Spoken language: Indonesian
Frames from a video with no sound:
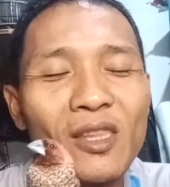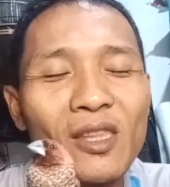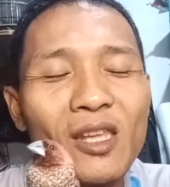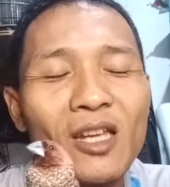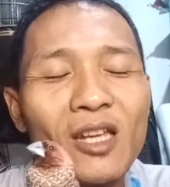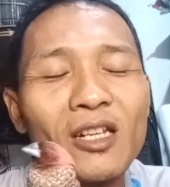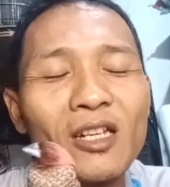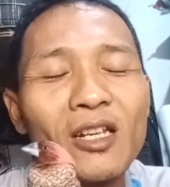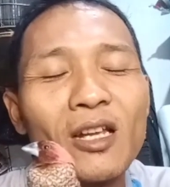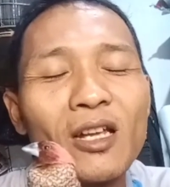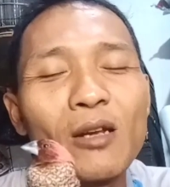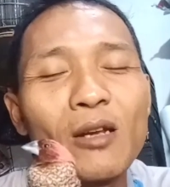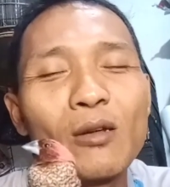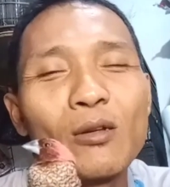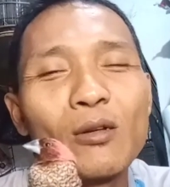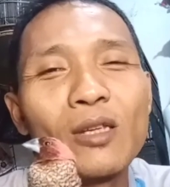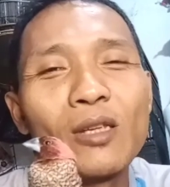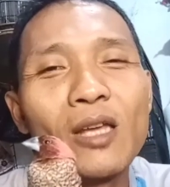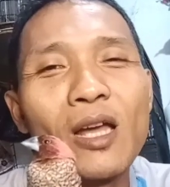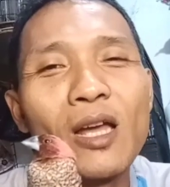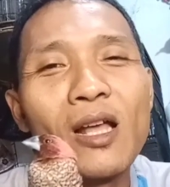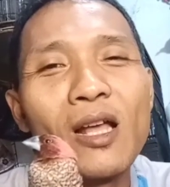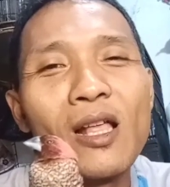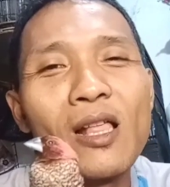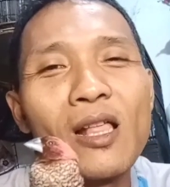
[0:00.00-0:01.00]
dan kalau
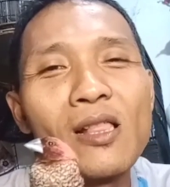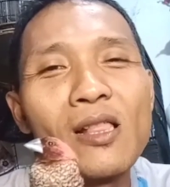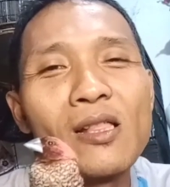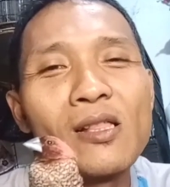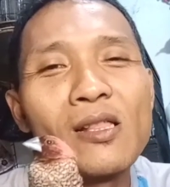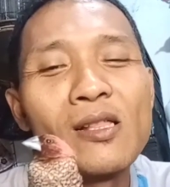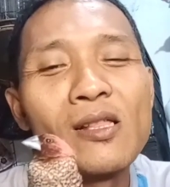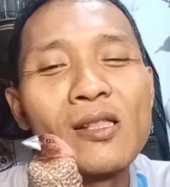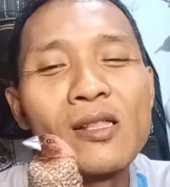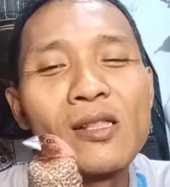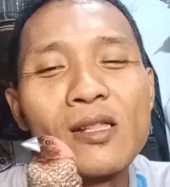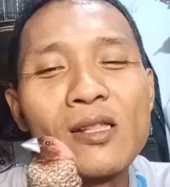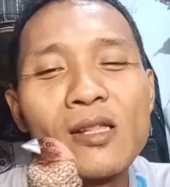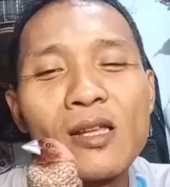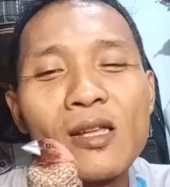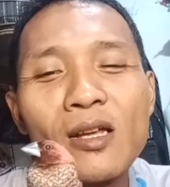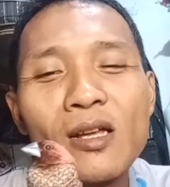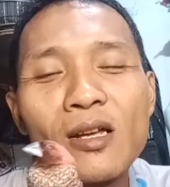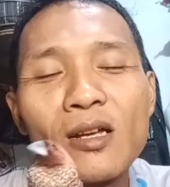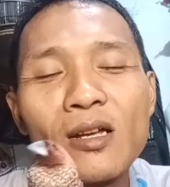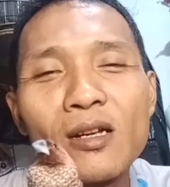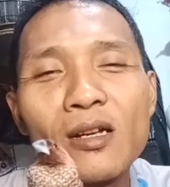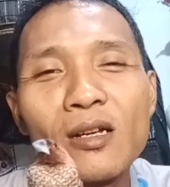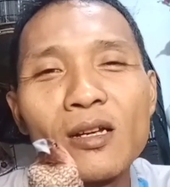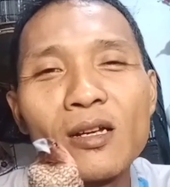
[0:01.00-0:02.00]
yang
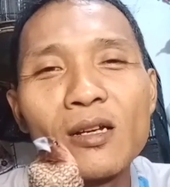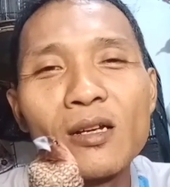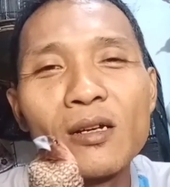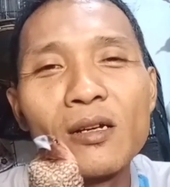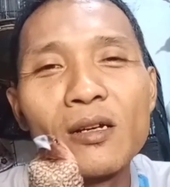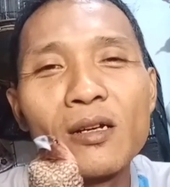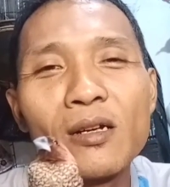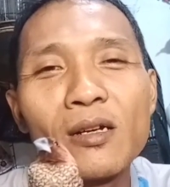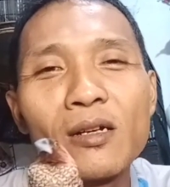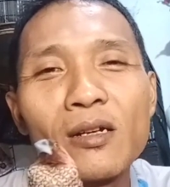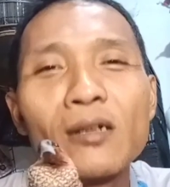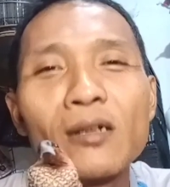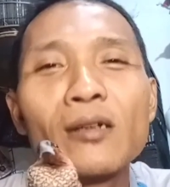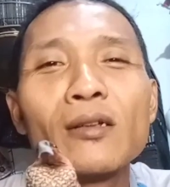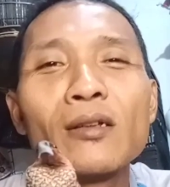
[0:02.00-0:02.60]
eh,